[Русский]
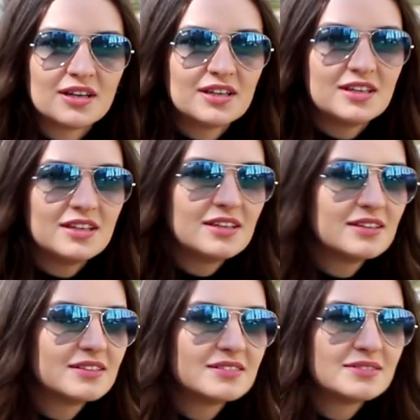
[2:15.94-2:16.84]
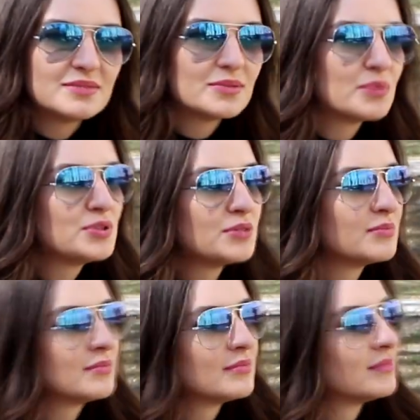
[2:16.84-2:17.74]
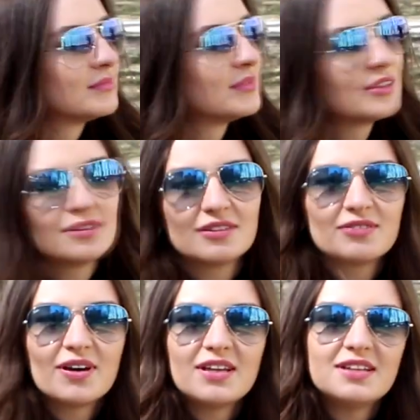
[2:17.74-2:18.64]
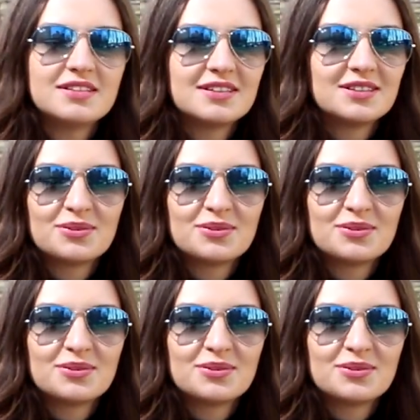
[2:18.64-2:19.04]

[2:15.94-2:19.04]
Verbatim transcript: И, э, в общем, творите,